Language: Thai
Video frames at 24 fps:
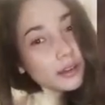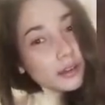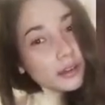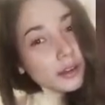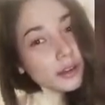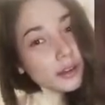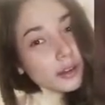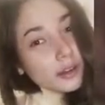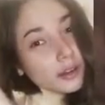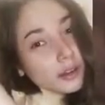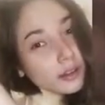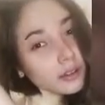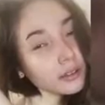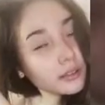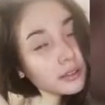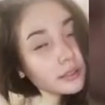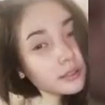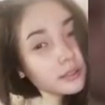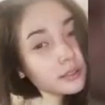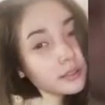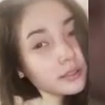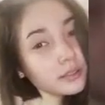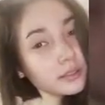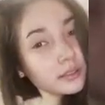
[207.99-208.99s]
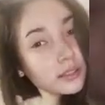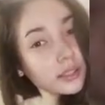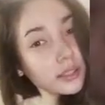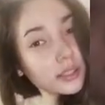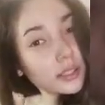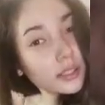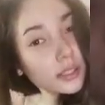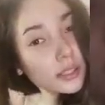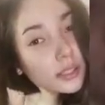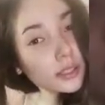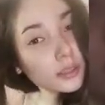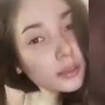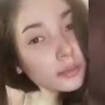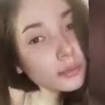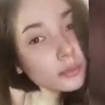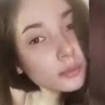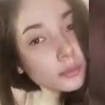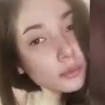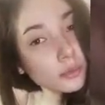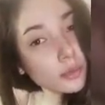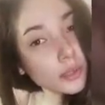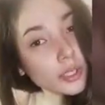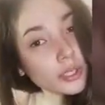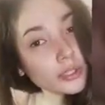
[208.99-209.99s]
แล้วก็
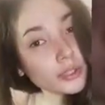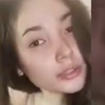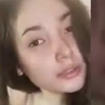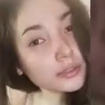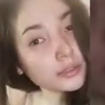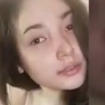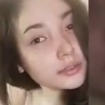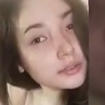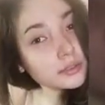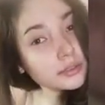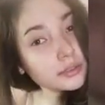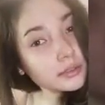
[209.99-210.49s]
ม้วน